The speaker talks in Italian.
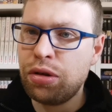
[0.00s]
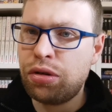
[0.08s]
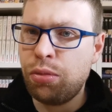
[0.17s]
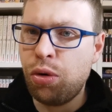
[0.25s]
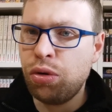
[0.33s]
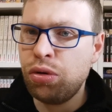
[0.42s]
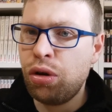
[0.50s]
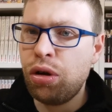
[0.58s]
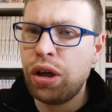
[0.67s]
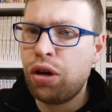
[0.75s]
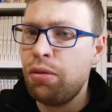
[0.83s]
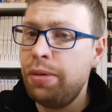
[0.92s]
in questo
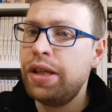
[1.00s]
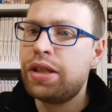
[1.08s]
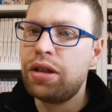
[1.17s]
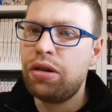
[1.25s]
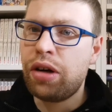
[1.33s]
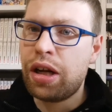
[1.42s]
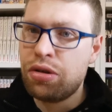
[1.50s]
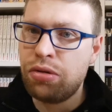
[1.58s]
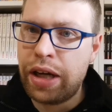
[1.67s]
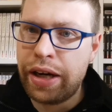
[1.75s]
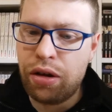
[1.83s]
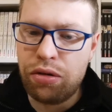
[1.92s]
mondo cominciano a
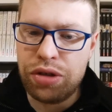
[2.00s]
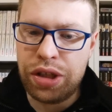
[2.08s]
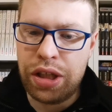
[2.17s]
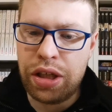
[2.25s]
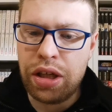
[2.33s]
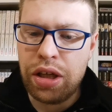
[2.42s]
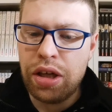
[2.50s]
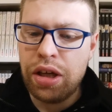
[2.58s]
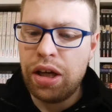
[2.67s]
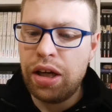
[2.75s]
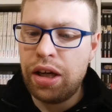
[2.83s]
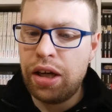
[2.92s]
ragionare così
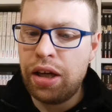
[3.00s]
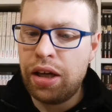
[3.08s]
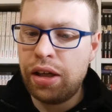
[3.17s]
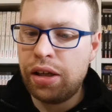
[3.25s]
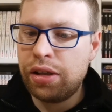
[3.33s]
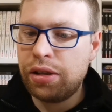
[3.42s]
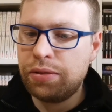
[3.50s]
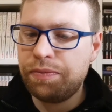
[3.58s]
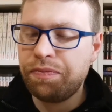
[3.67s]
eh,